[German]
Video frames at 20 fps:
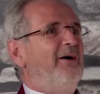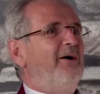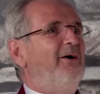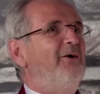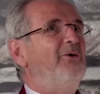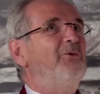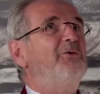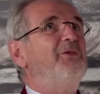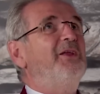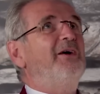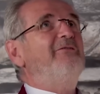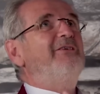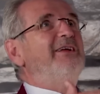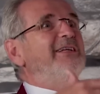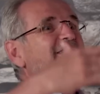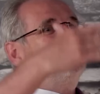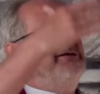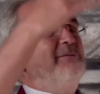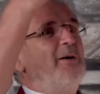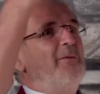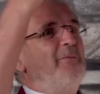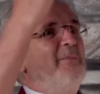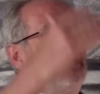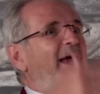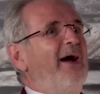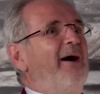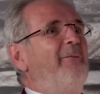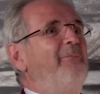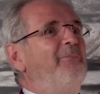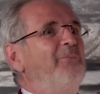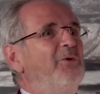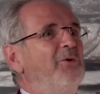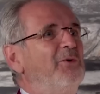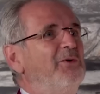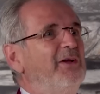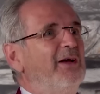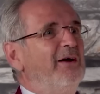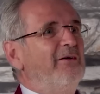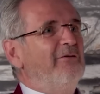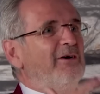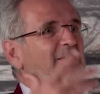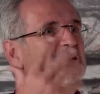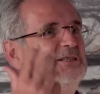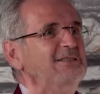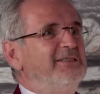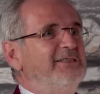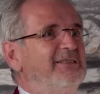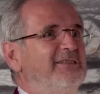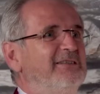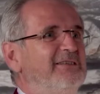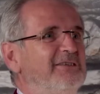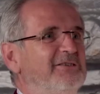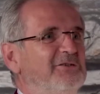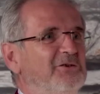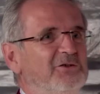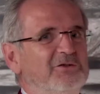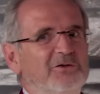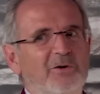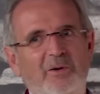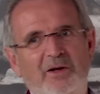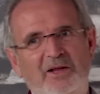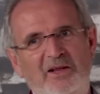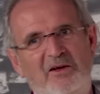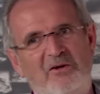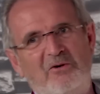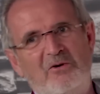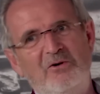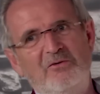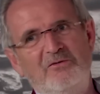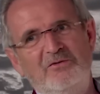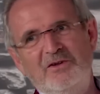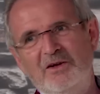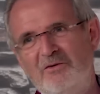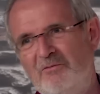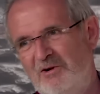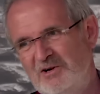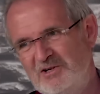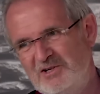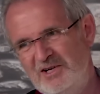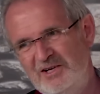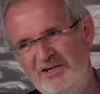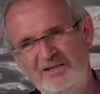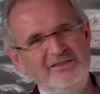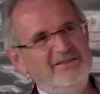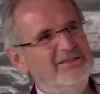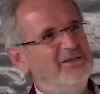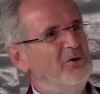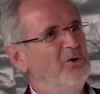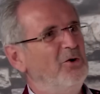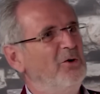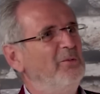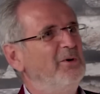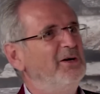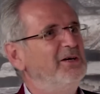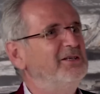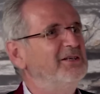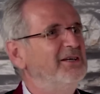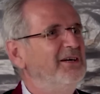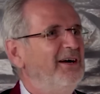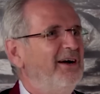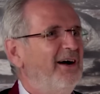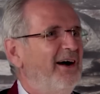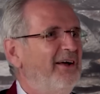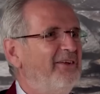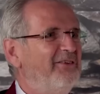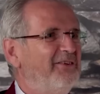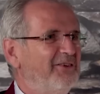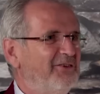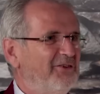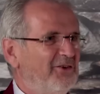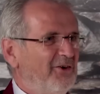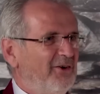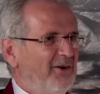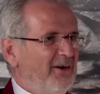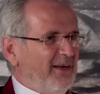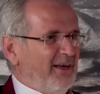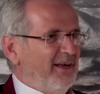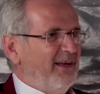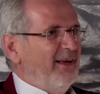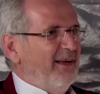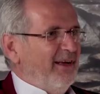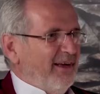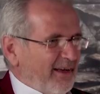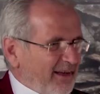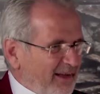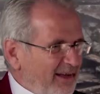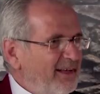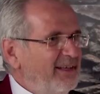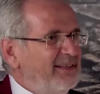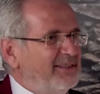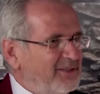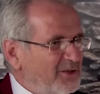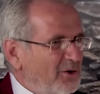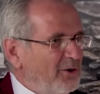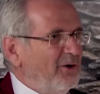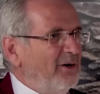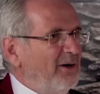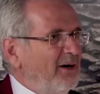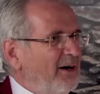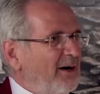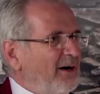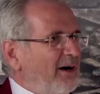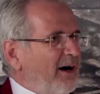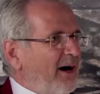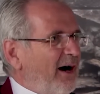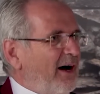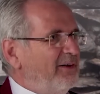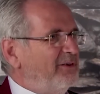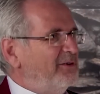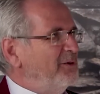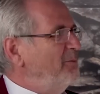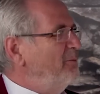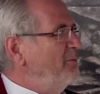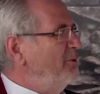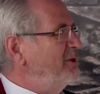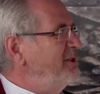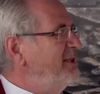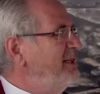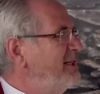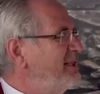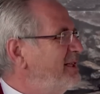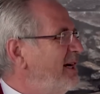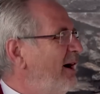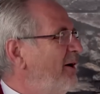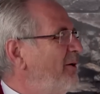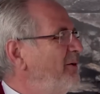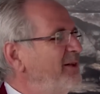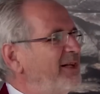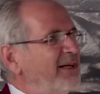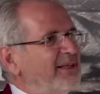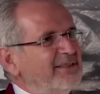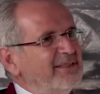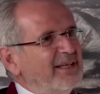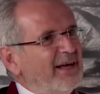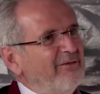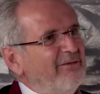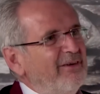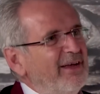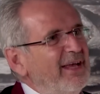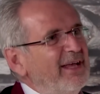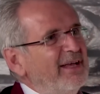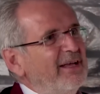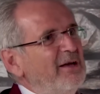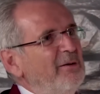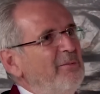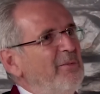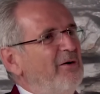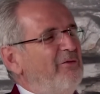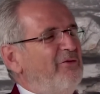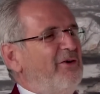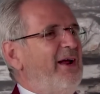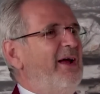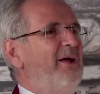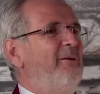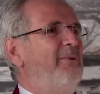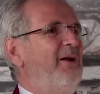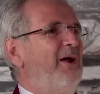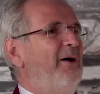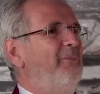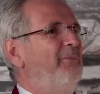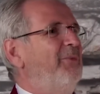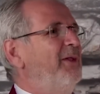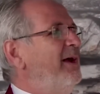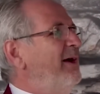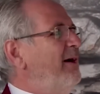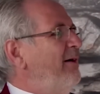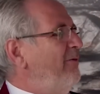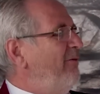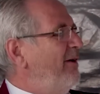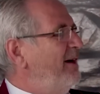Und, und dann wird's immer mehr. Ja. Und irgendwann ist die Situation, der Rolf, der wahrscheinlich ist er komisch. Also so, ist so. Also muss ich schauen, dass der Weg immer frei bleibt. Mhm.